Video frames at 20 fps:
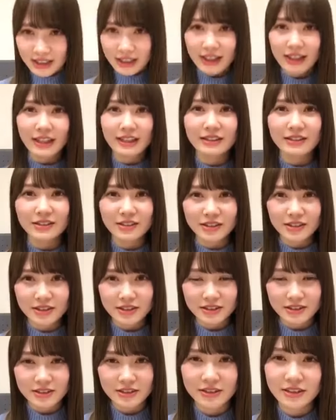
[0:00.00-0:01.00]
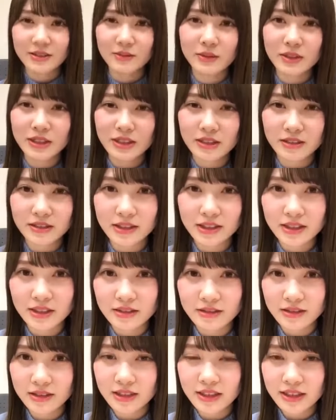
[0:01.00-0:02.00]
ありがとう、それめちゃく
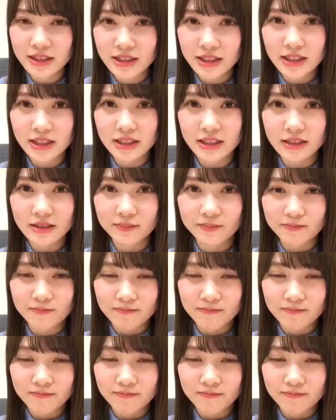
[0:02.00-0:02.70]
ちゃ嬉しい。